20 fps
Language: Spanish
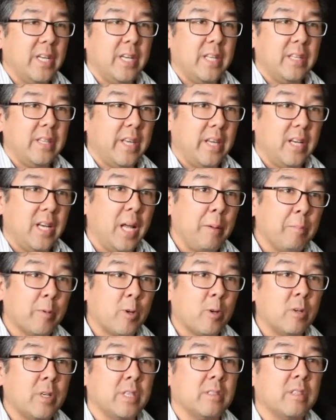eh, de
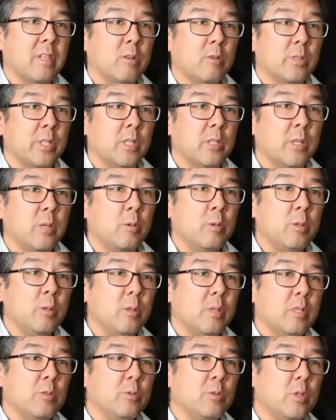Lime Rock, que está en
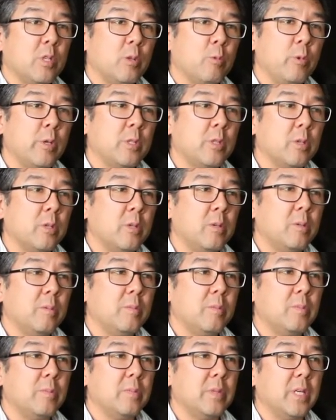Connecticut, es un circuito
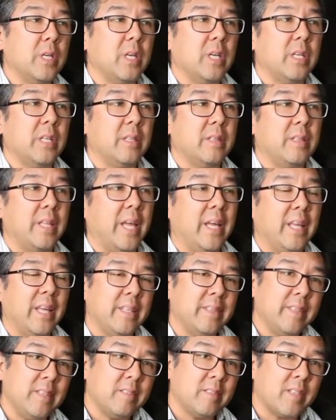eh,
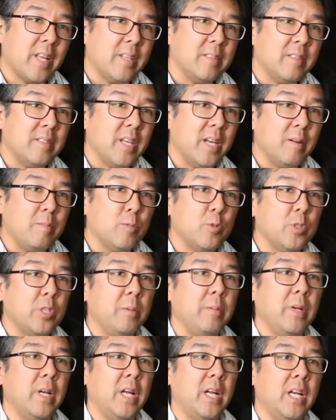en distancia
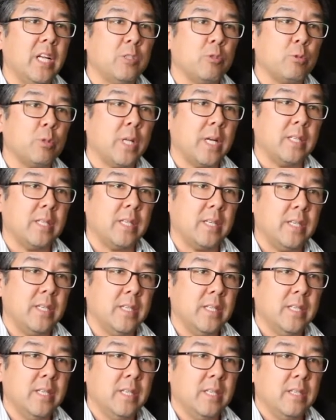muy similar a la Chutana.
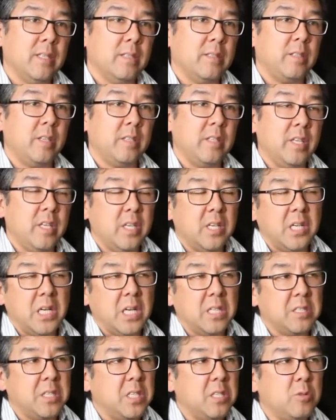
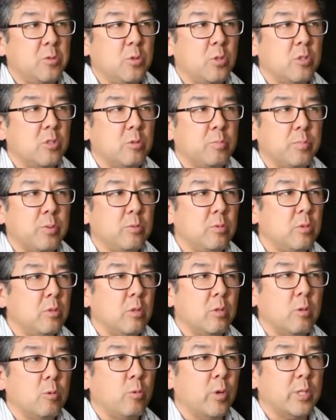Tiene casi
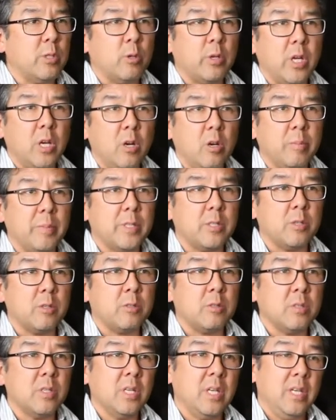2.4
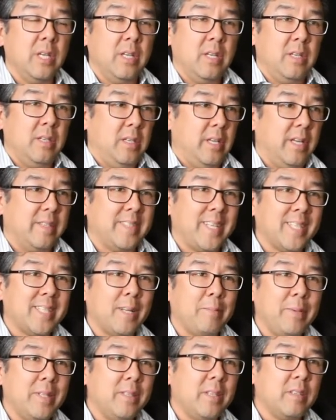kilómetros,
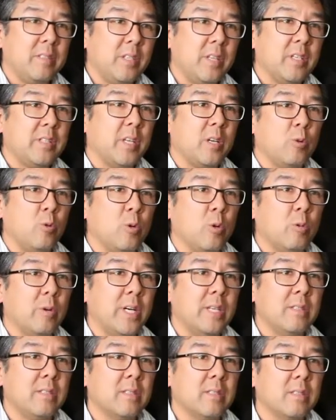exactamente 7
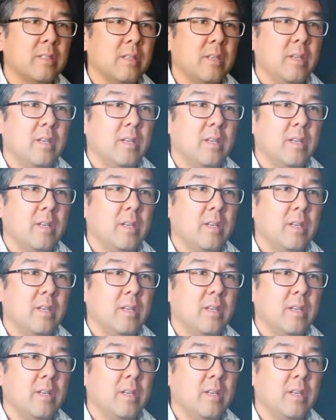curvas,